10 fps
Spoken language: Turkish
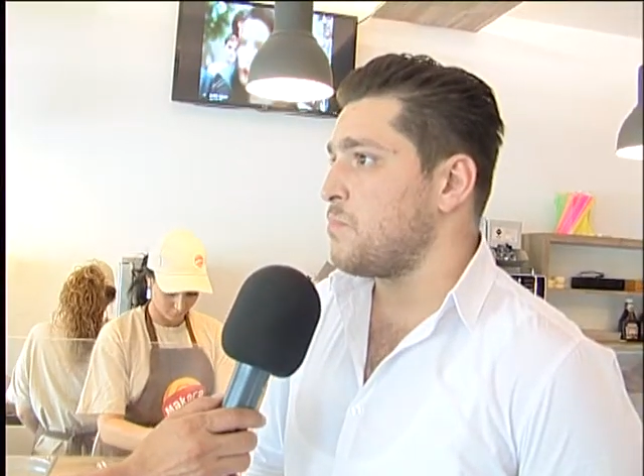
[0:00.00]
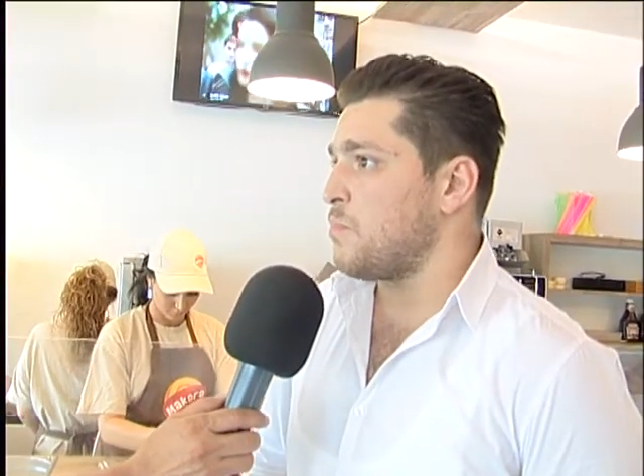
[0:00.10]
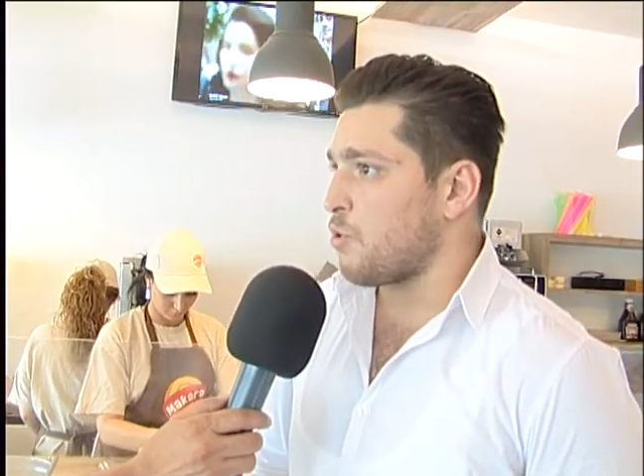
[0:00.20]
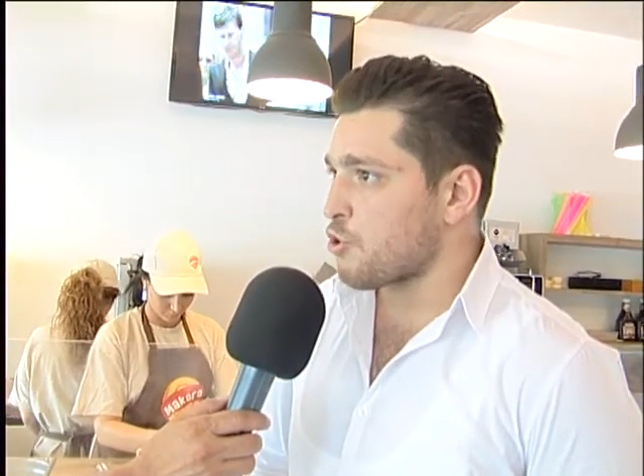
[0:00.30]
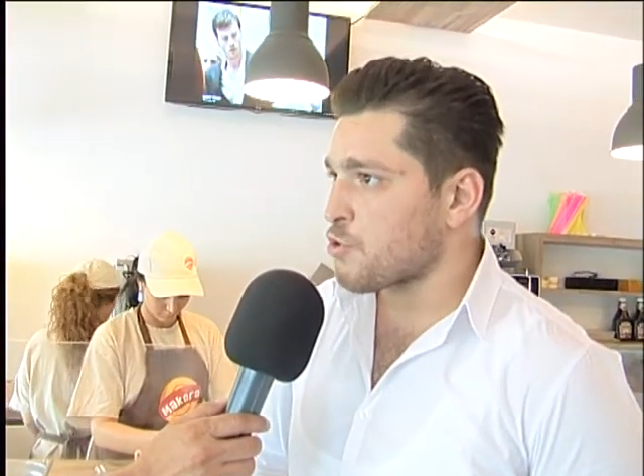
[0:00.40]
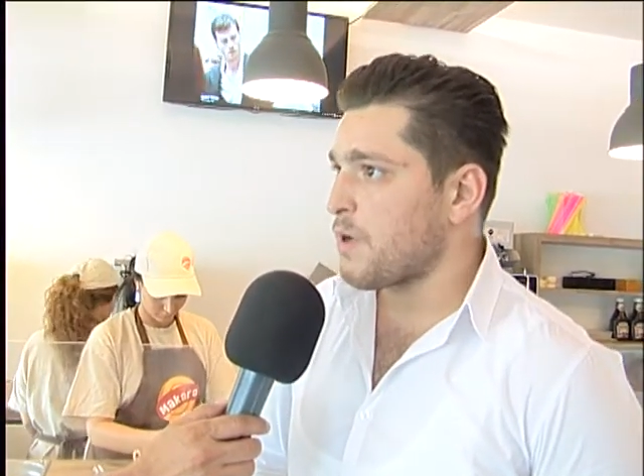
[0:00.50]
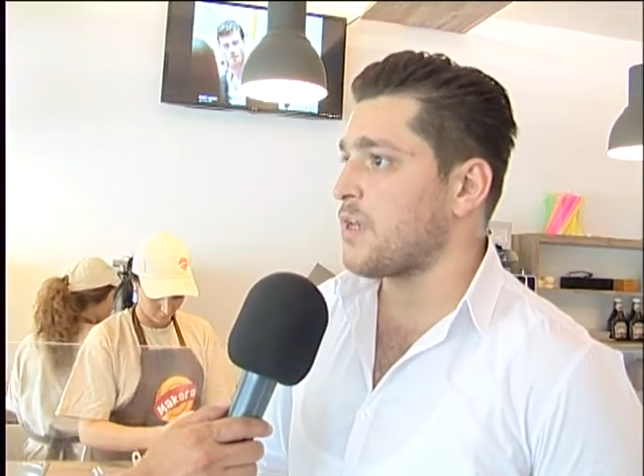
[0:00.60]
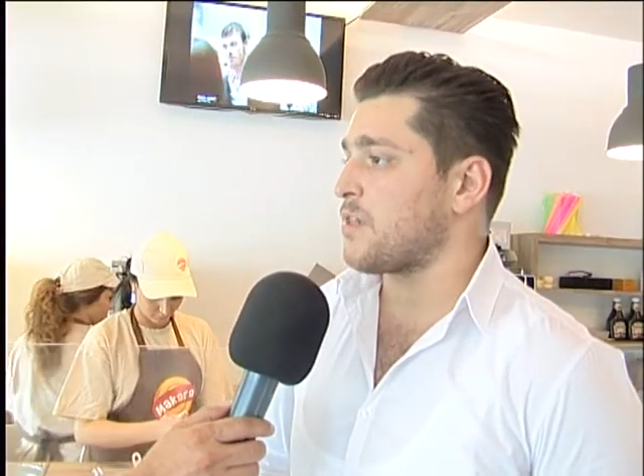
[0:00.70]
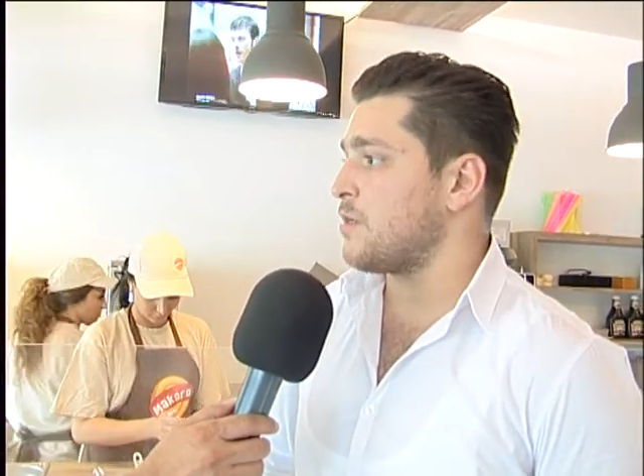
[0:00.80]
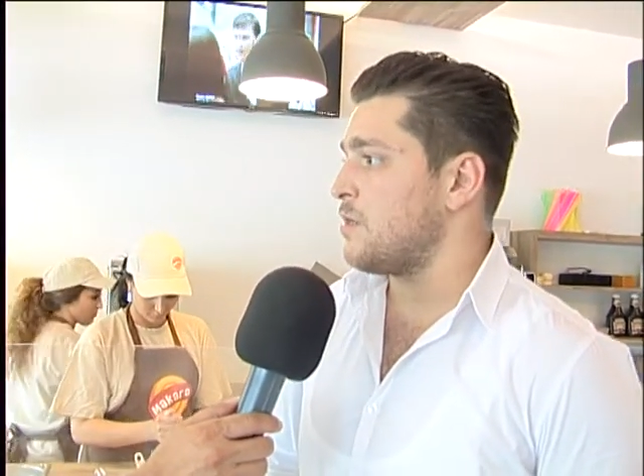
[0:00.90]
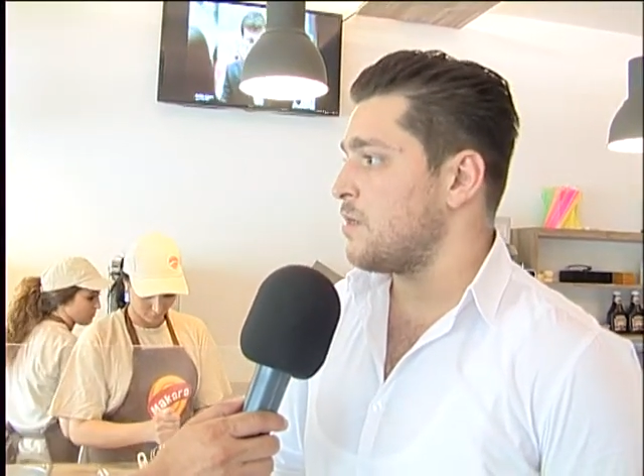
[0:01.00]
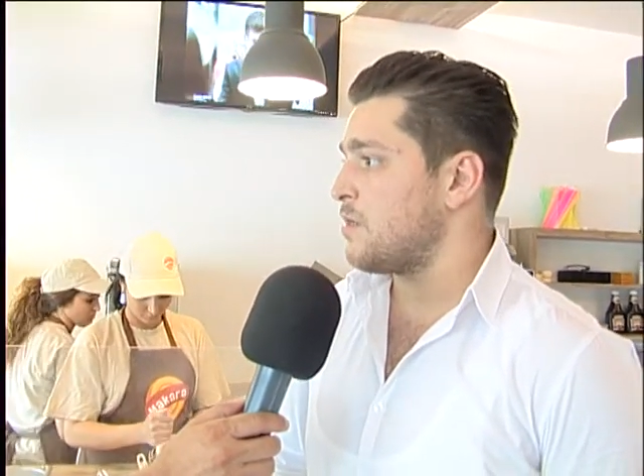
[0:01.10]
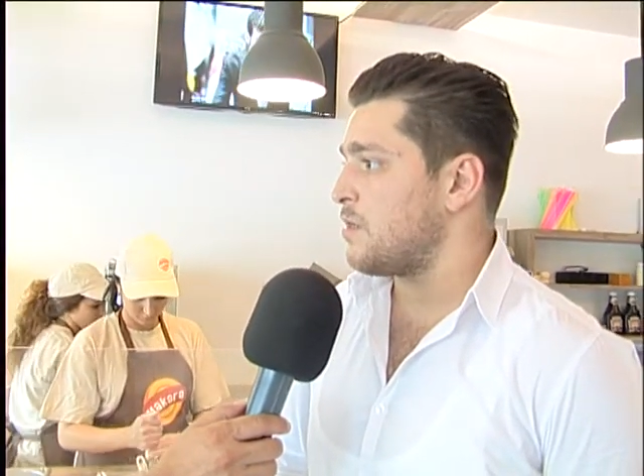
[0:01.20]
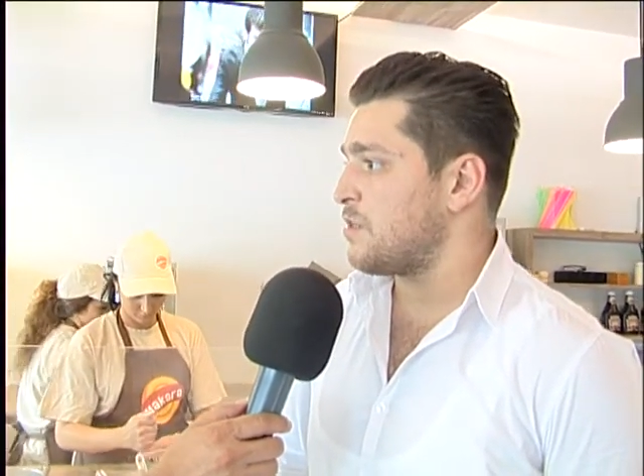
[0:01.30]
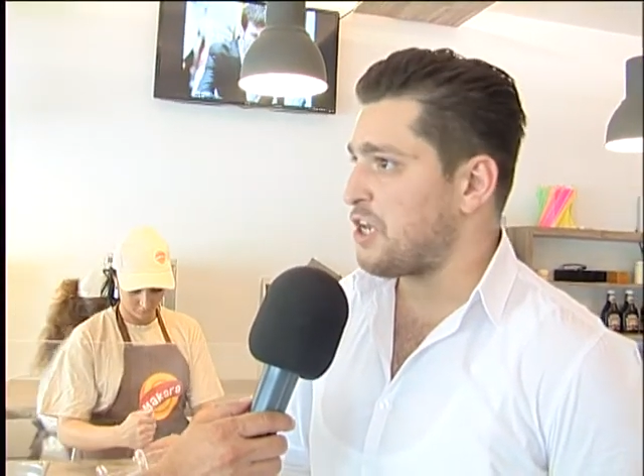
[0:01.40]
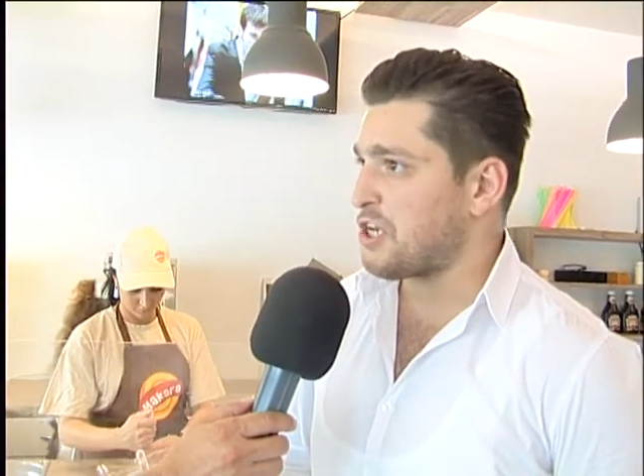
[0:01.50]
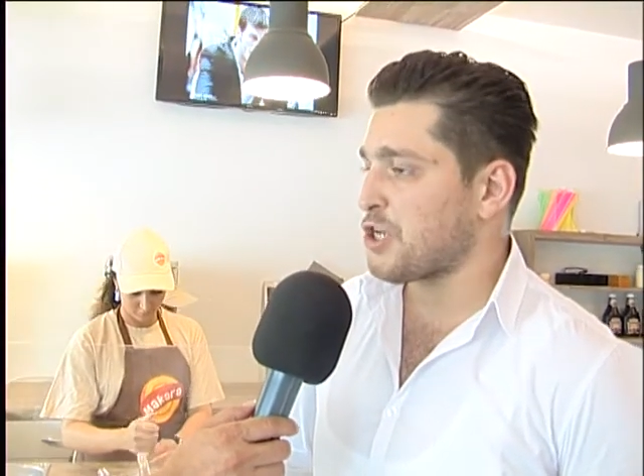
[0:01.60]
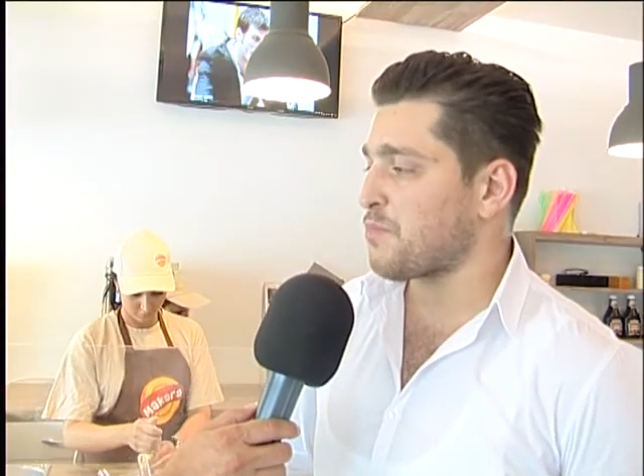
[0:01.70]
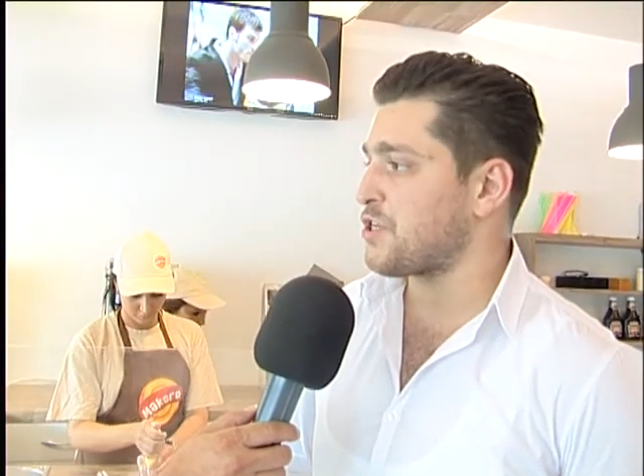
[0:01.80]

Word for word: hoşuma gitti. Değişik bir